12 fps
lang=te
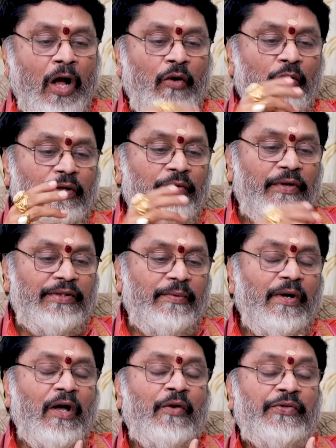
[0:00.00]
ఆరోగ్యం
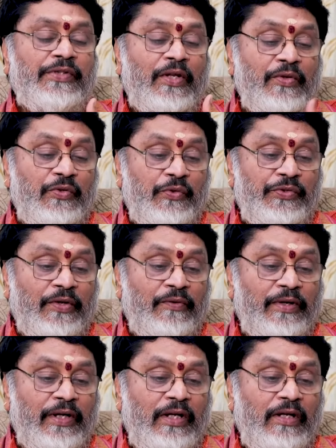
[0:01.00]
అనేసి ఆరో స్థానం
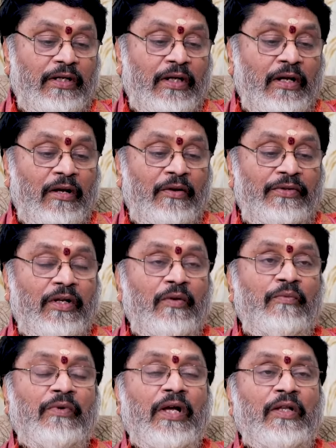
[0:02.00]
చూస్తామండి ఇక్కడ ఆరో
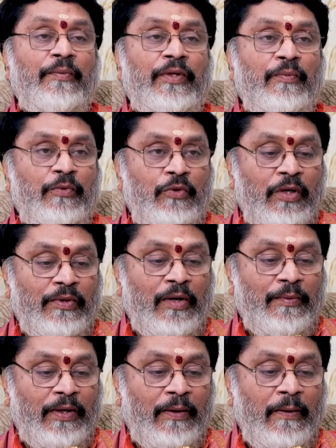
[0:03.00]
స్థానం అధిపతి బుధుడు
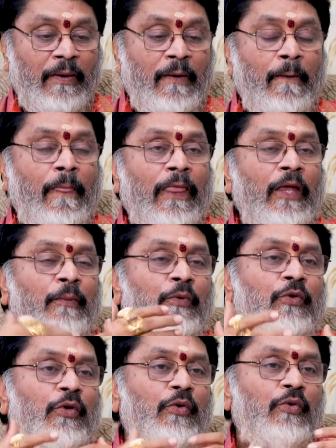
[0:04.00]
ఉన్నామట ఈ
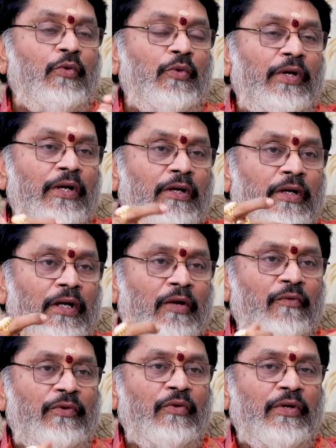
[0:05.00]
బుధుడు ఈ యొక్క
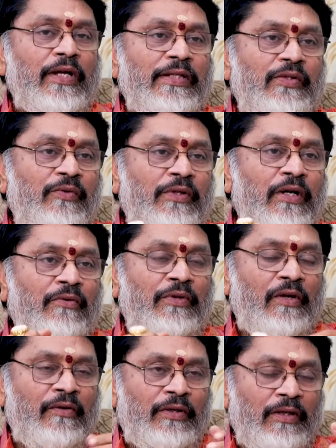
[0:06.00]
రవితో కలిసి ఉన్నాడు
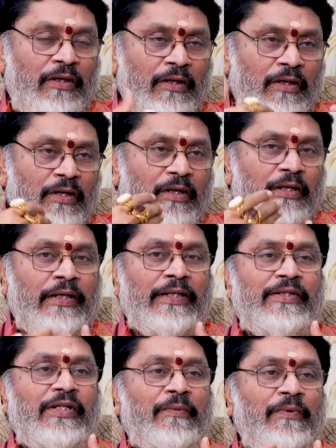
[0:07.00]
తర్వాత
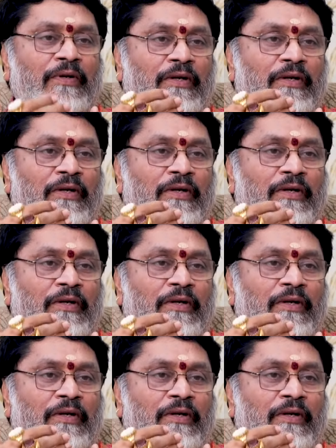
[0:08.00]
నెక్స్ట్ స్టెప్